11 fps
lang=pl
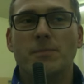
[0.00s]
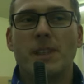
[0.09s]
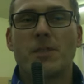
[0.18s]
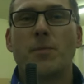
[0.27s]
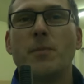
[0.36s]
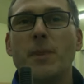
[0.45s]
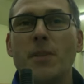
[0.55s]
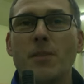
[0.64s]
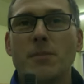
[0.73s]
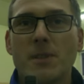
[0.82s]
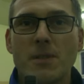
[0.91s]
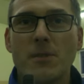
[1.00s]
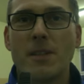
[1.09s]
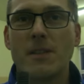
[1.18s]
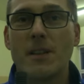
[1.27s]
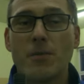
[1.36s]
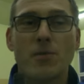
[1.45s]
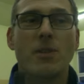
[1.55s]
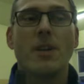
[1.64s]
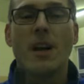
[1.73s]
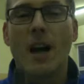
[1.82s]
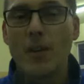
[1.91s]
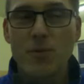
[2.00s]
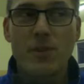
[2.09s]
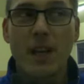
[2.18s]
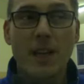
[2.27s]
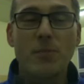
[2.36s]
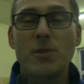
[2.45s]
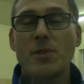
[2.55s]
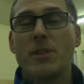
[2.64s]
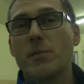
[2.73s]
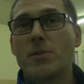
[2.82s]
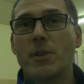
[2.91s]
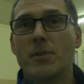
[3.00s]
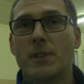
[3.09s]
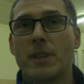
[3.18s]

za sobą ma ogromny sukces, a już, a już dalej myśli do przodu.